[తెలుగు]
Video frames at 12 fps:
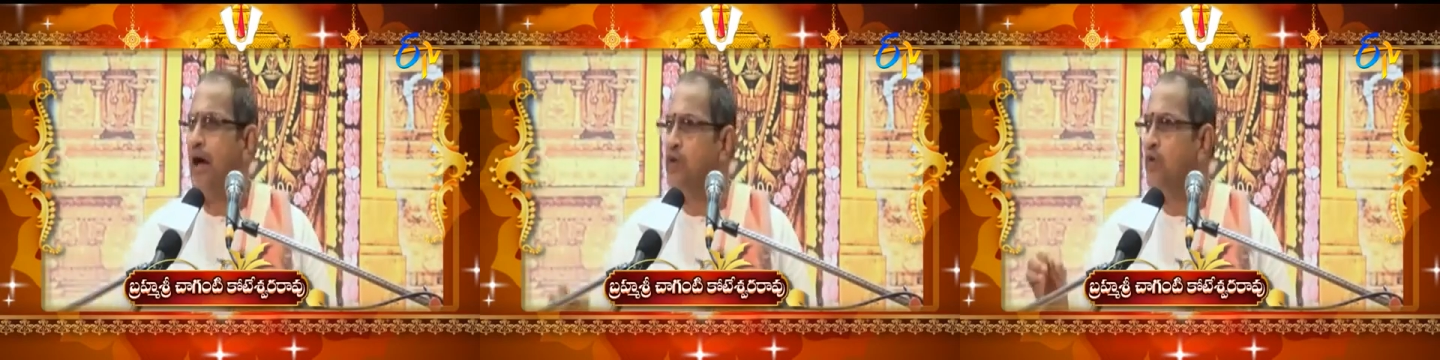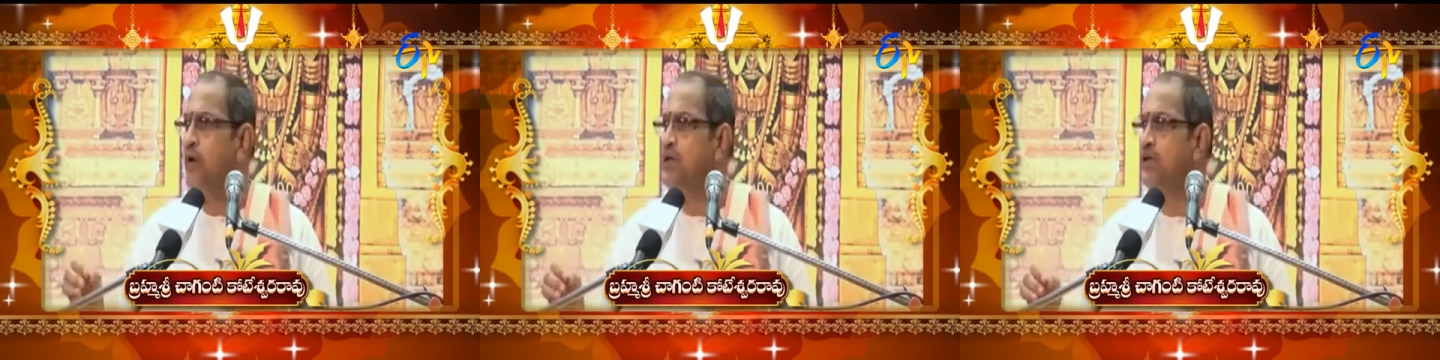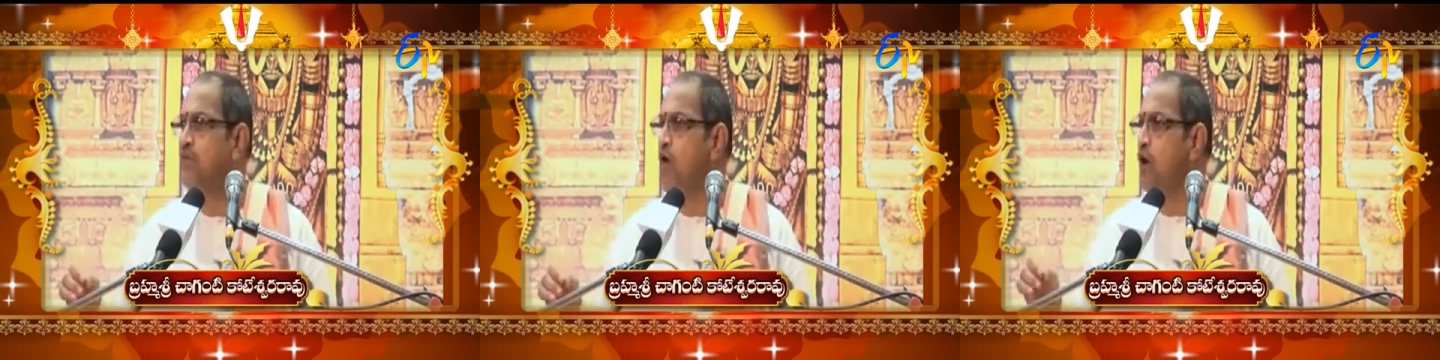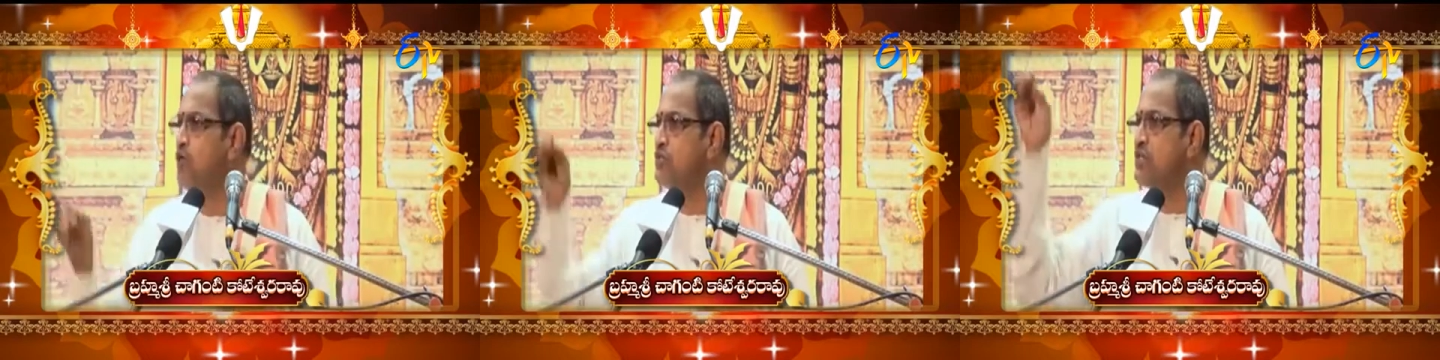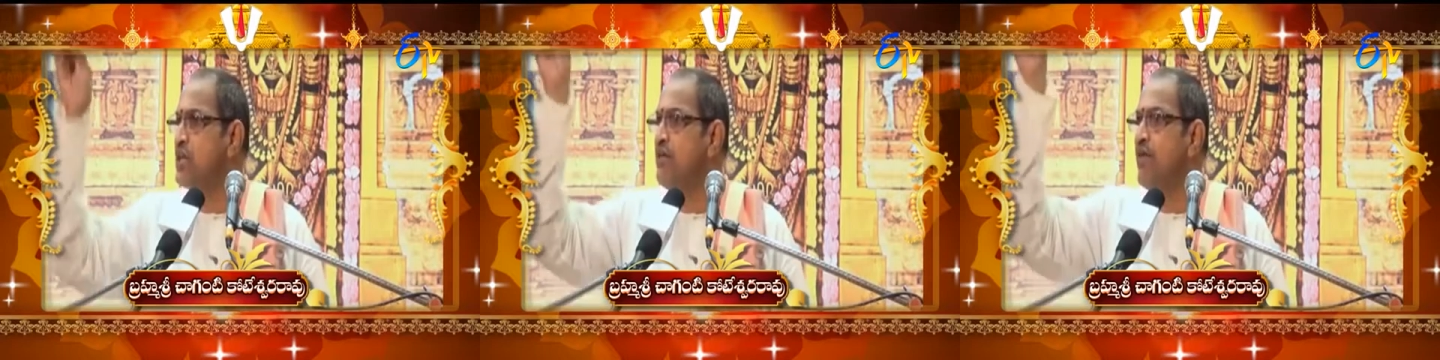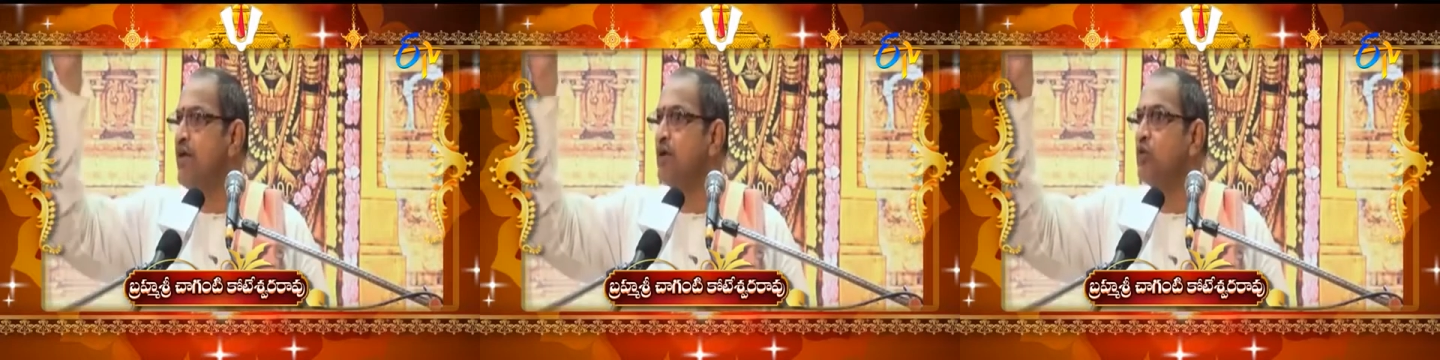అటువంటి వాడు
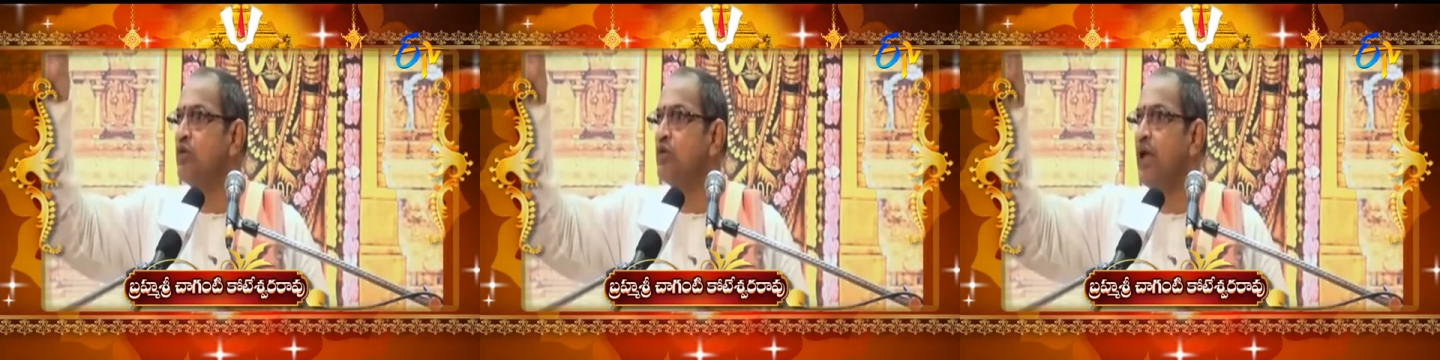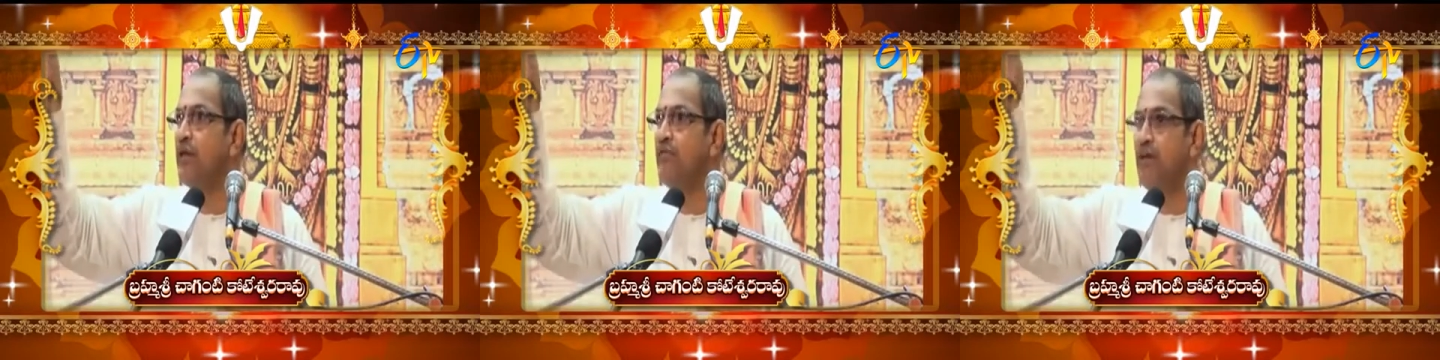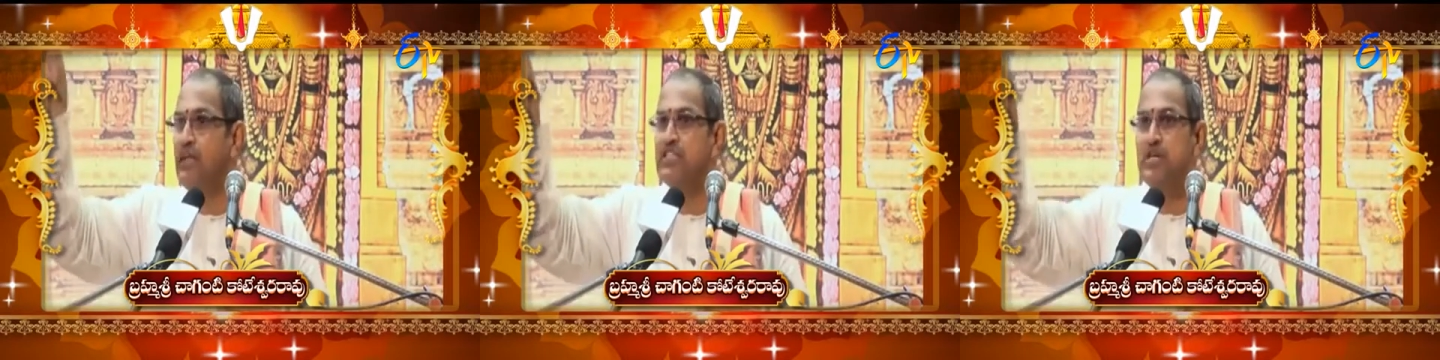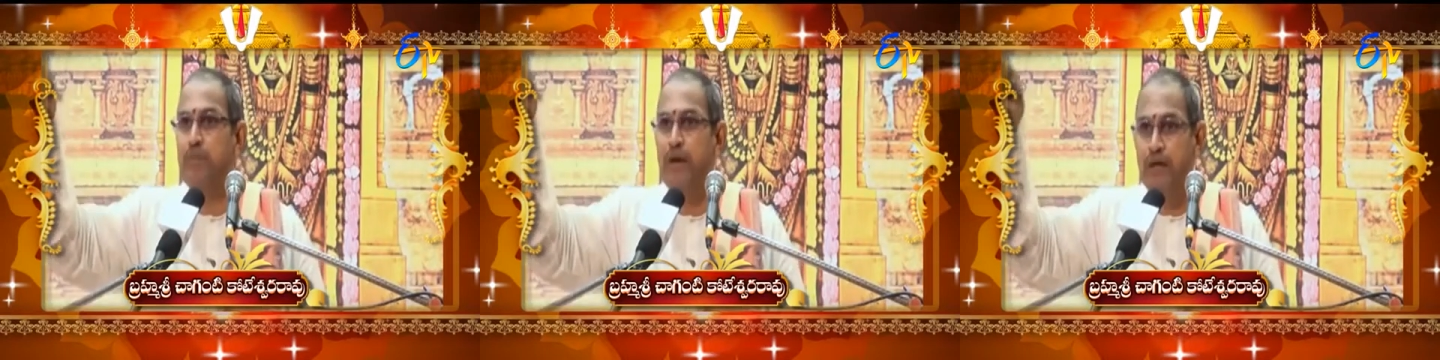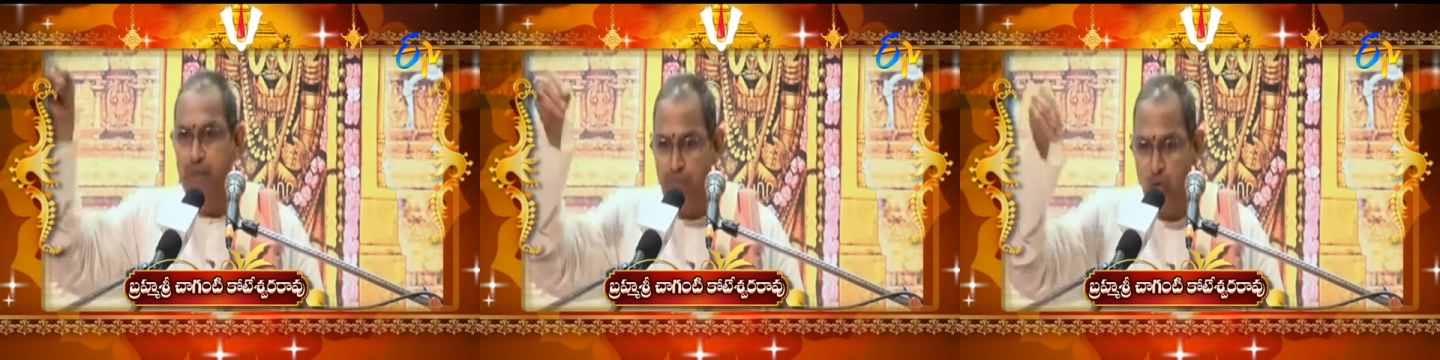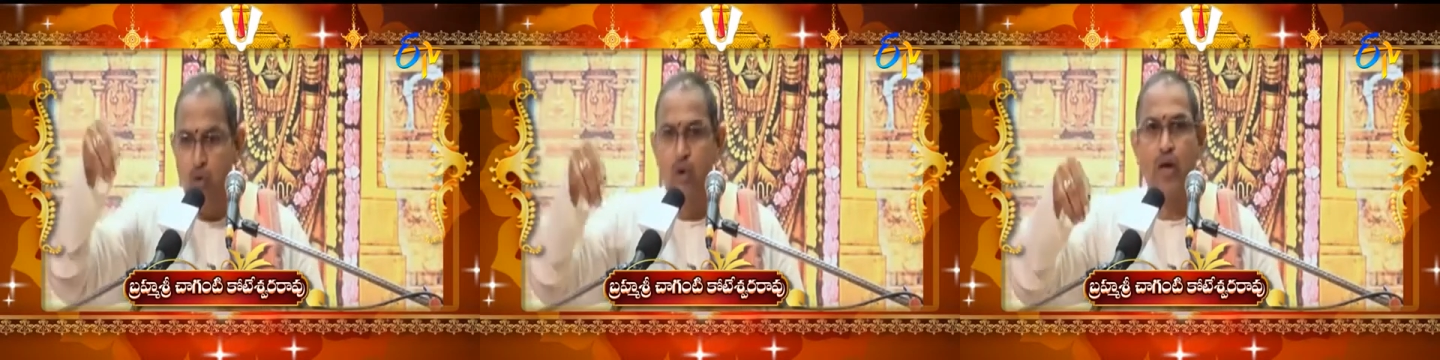శ్రీవైకుంఠాన్ని విడిచిపెట్టి
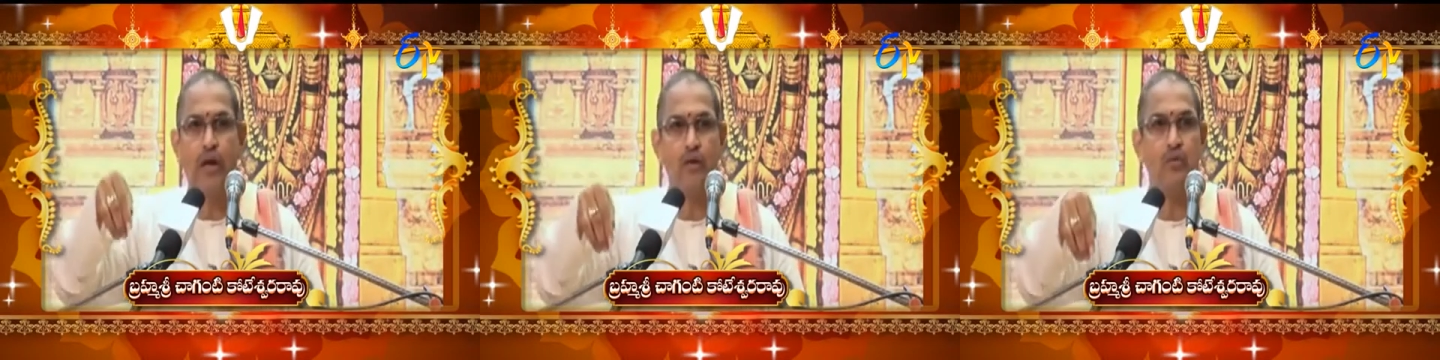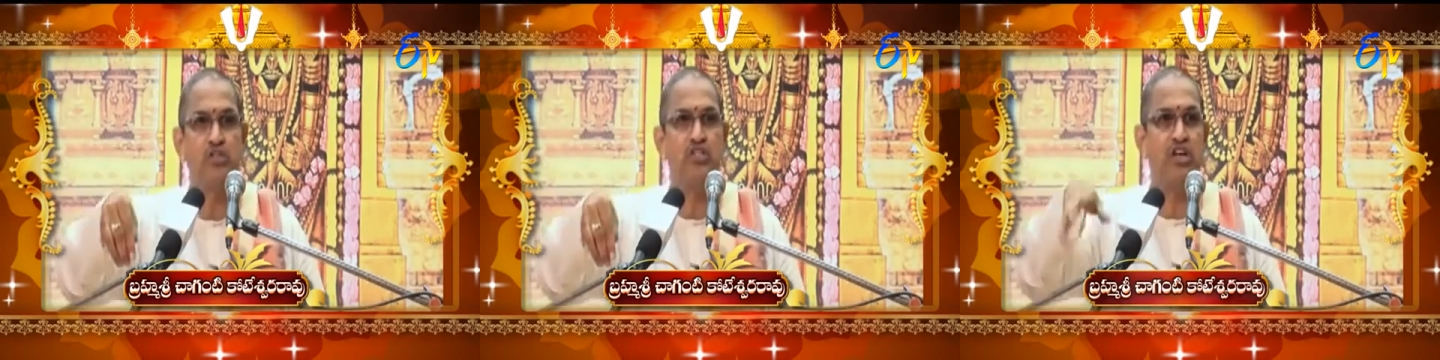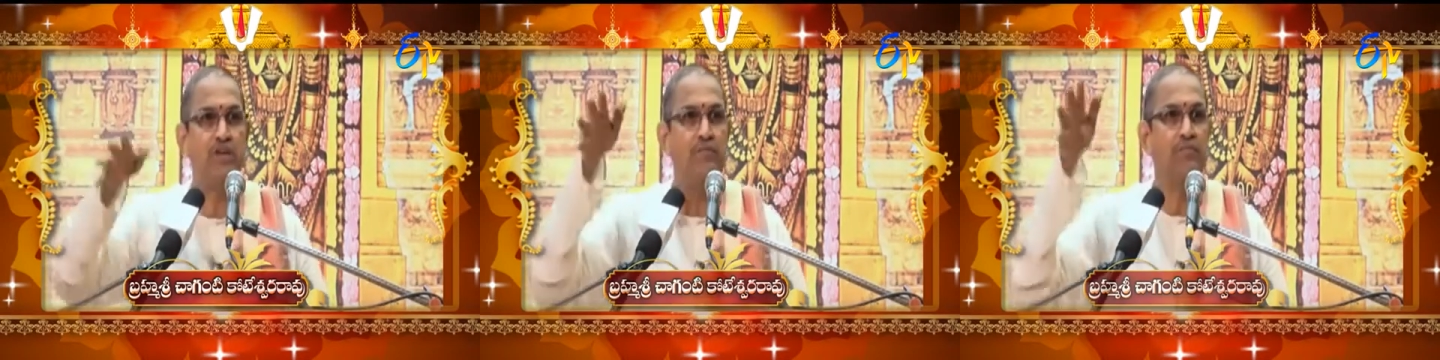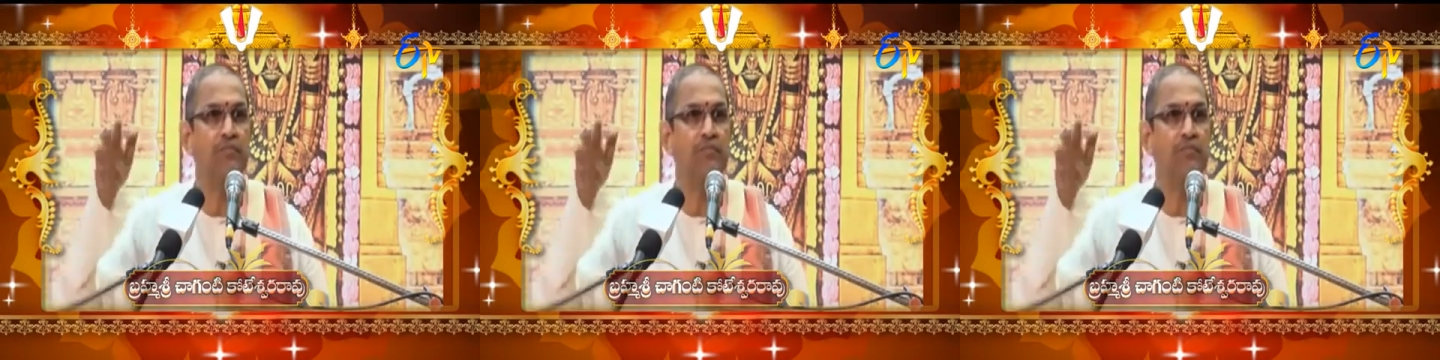భూలోకానికి వచ్చాడు